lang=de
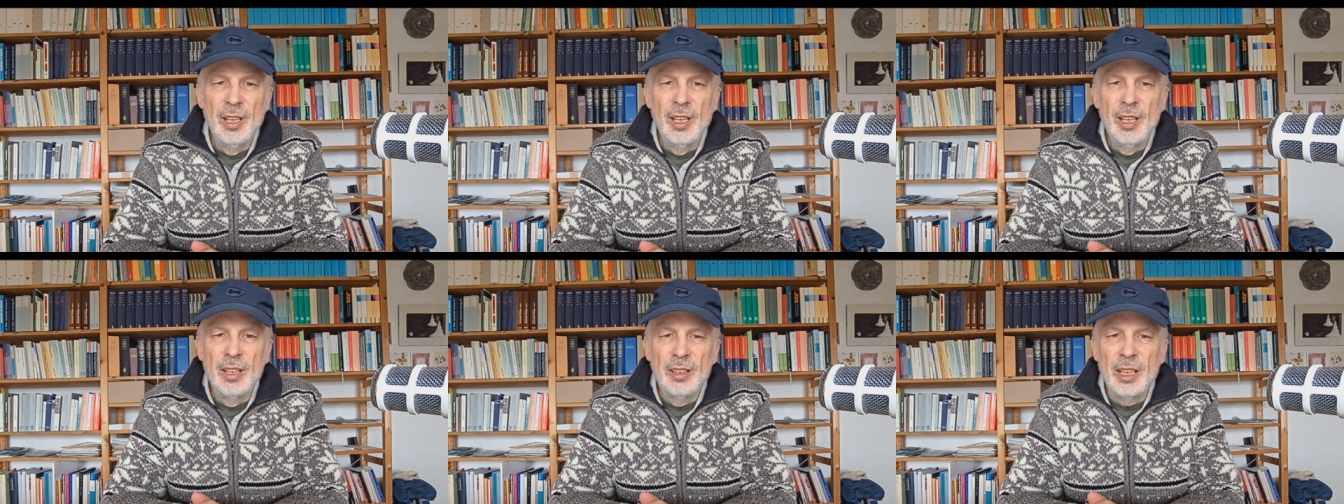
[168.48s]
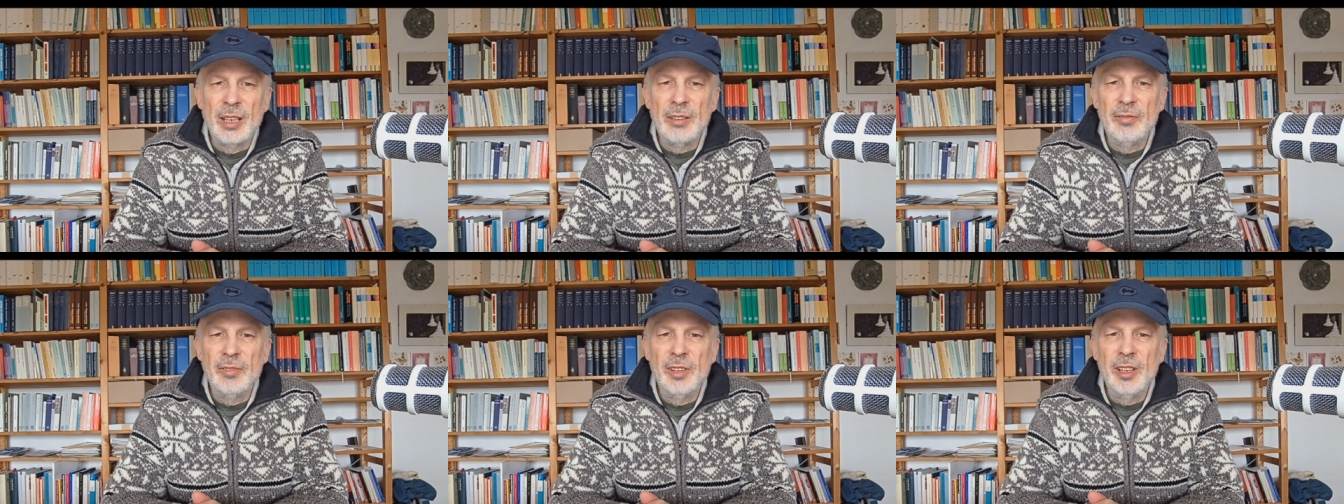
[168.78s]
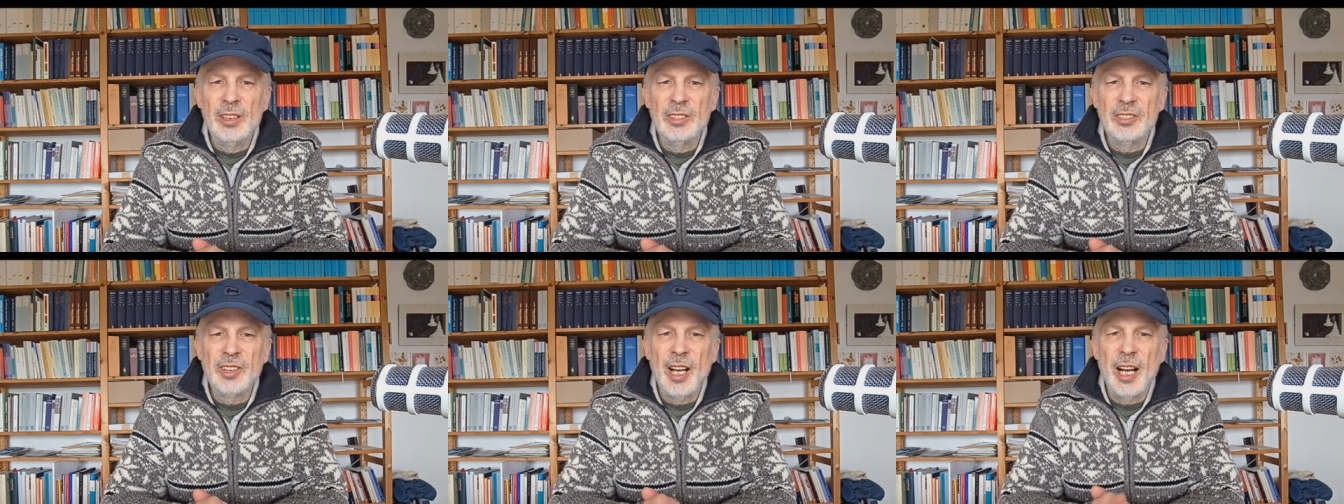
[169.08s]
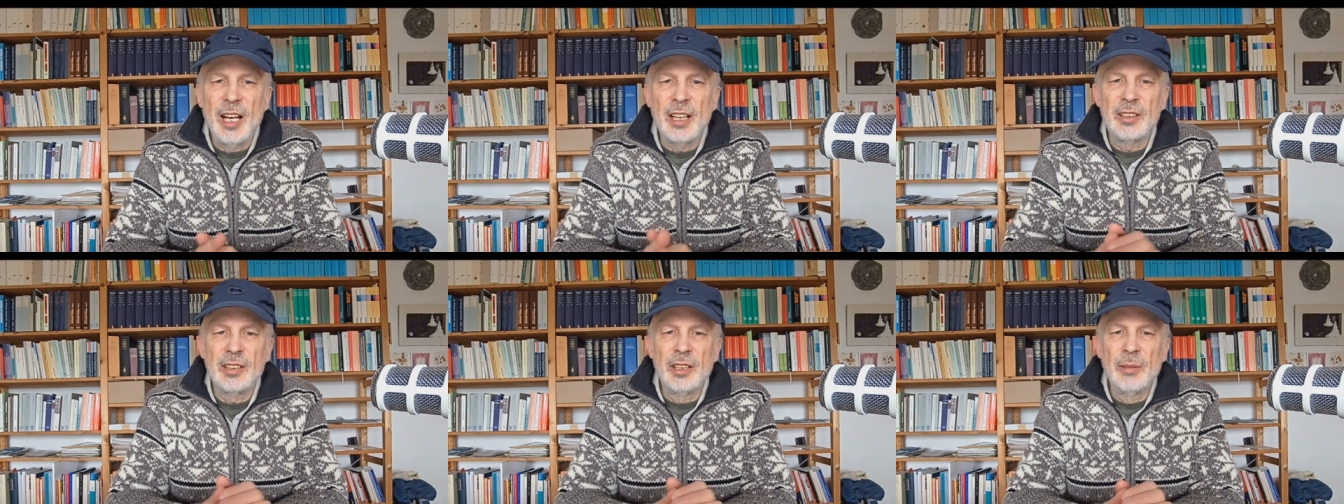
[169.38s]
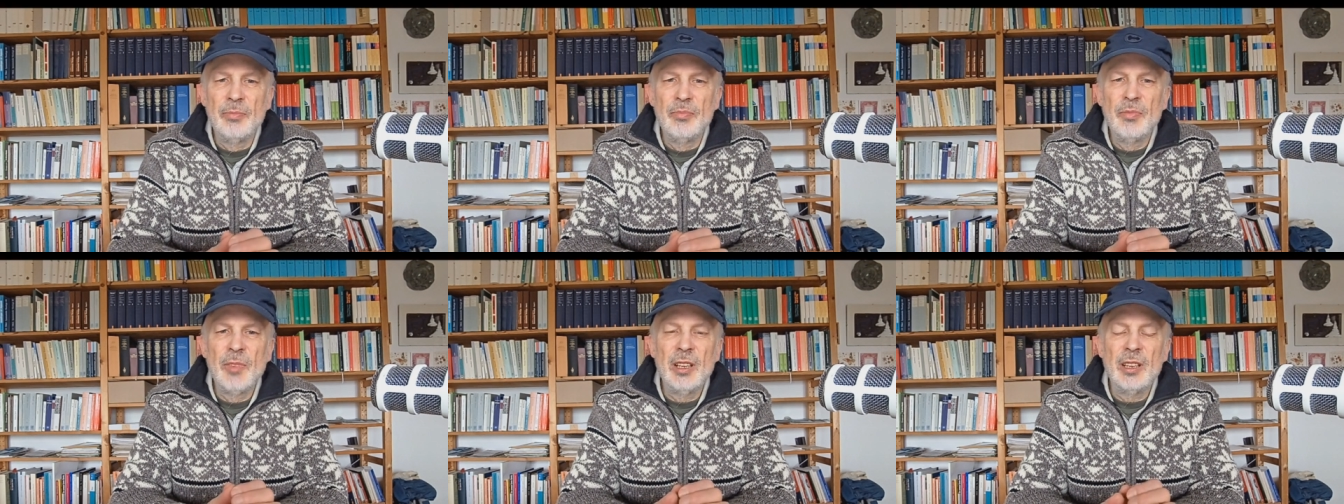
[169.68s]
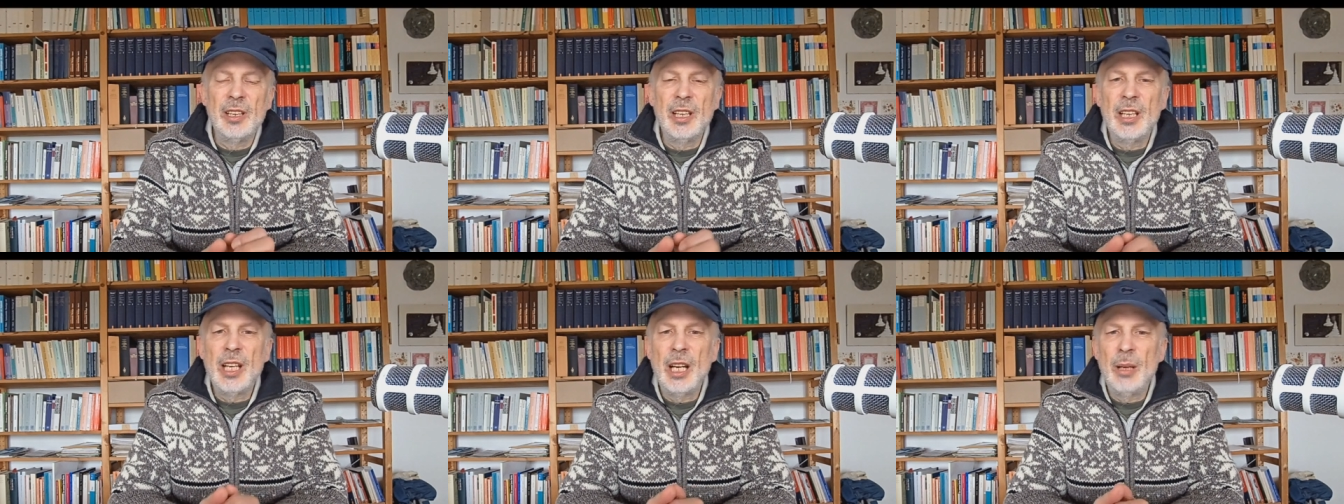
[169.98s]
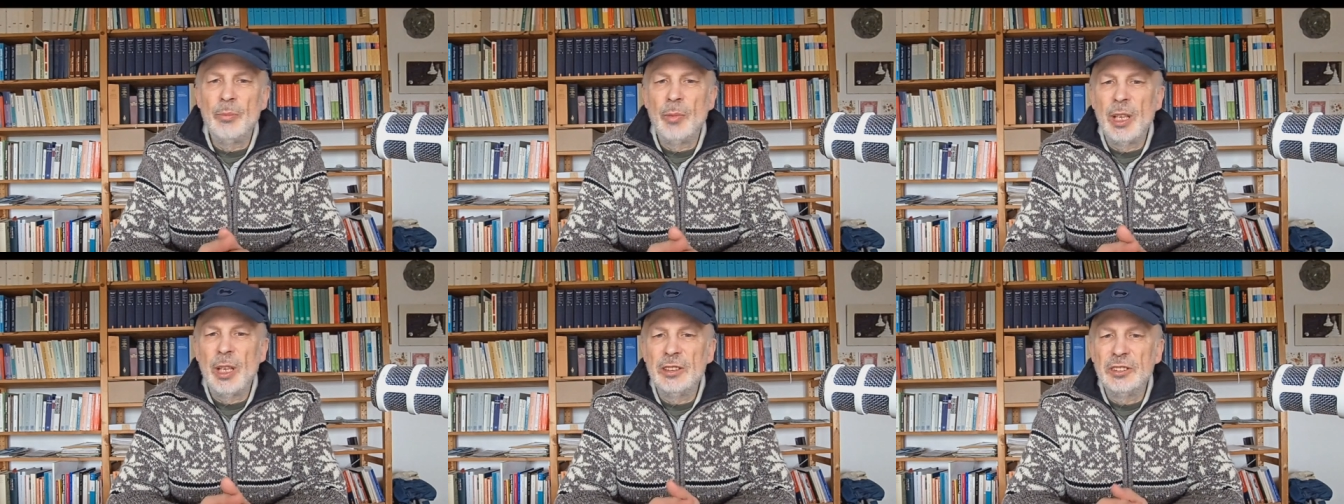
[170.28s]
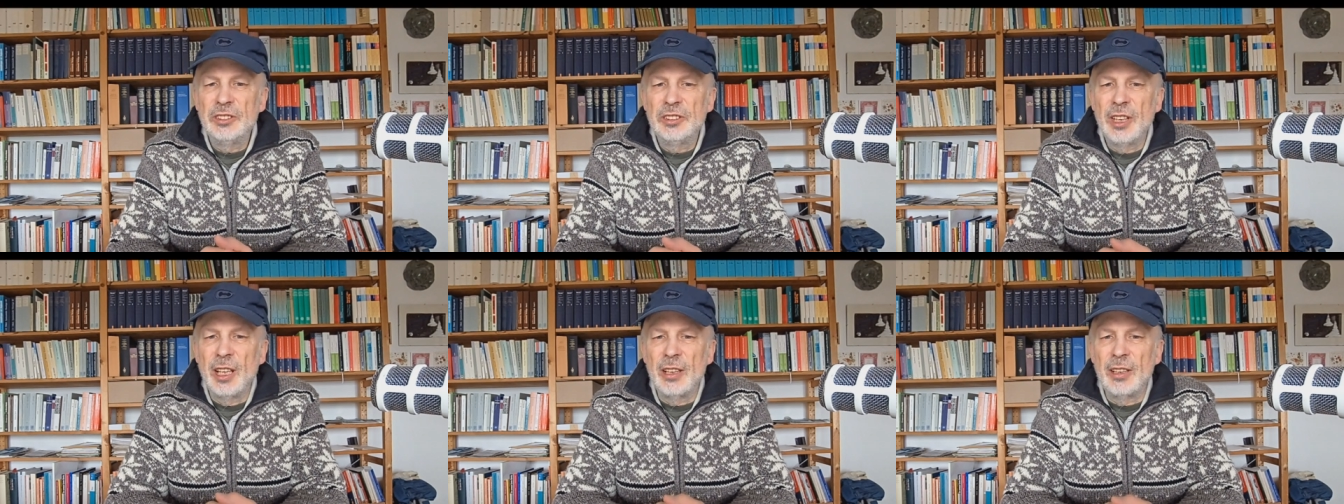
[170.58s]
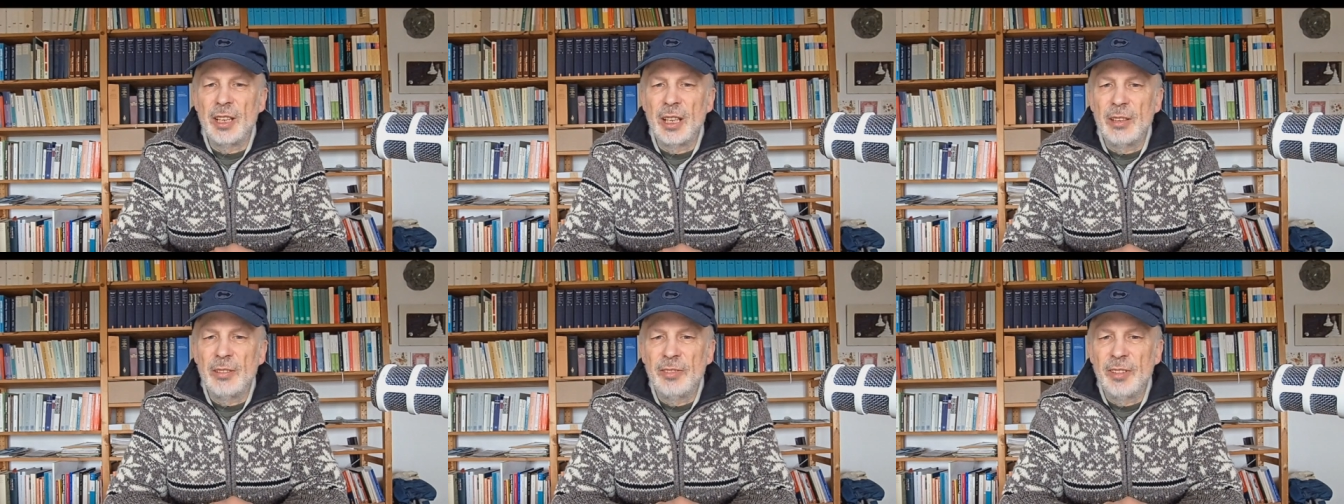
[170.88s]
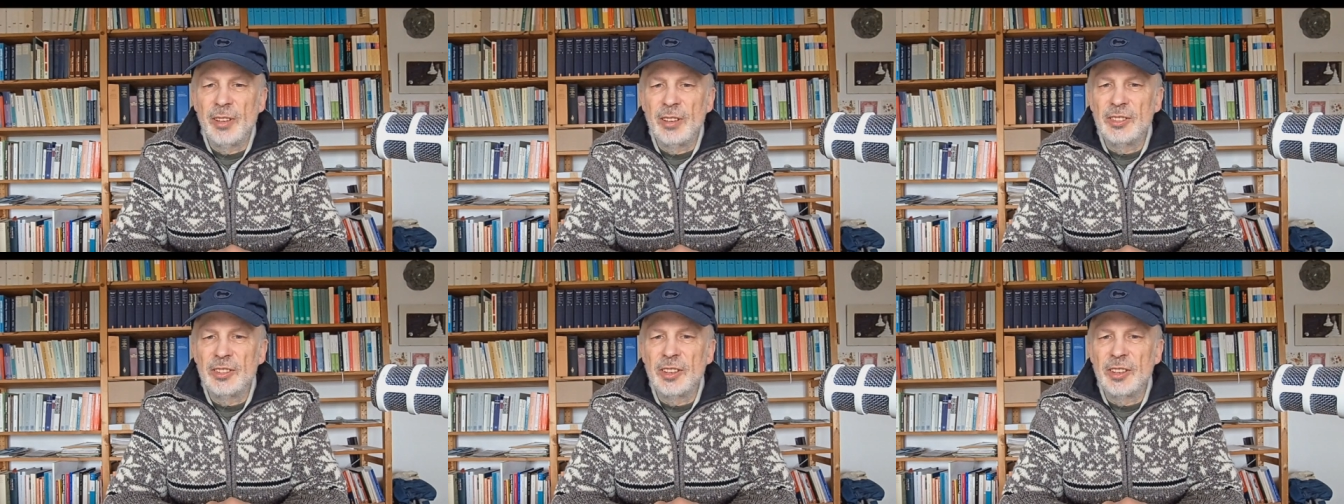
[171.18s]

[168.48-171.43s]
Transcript: Denn wie gesagt, jeder Mensch hat etwas,